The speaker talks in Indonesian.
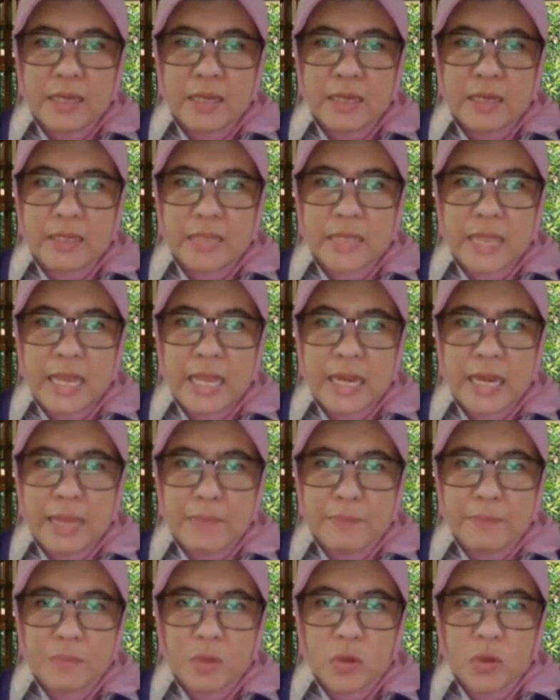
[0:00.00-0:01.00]
eh,
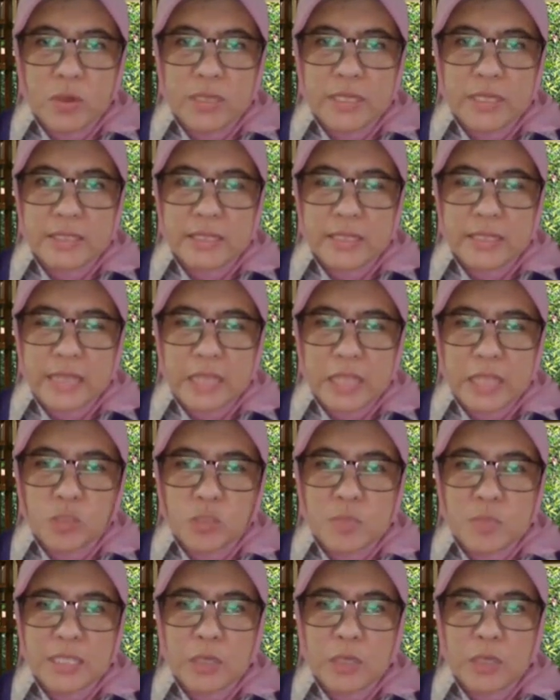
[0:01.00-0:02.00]
dalam kondisi
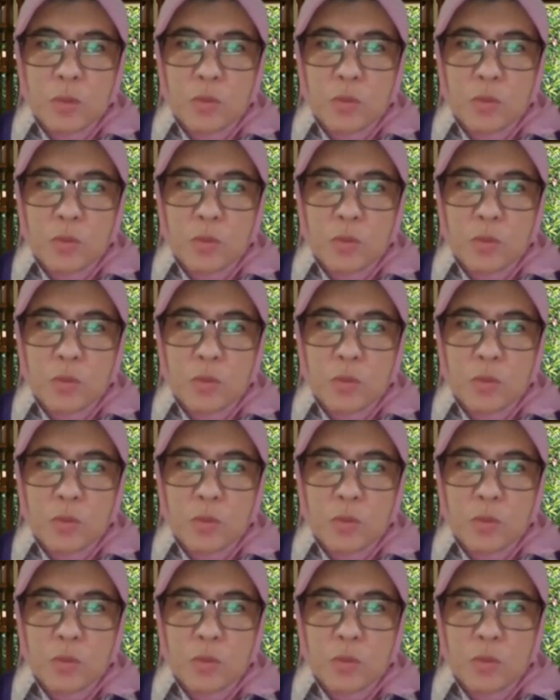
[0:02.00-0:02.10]
transmisi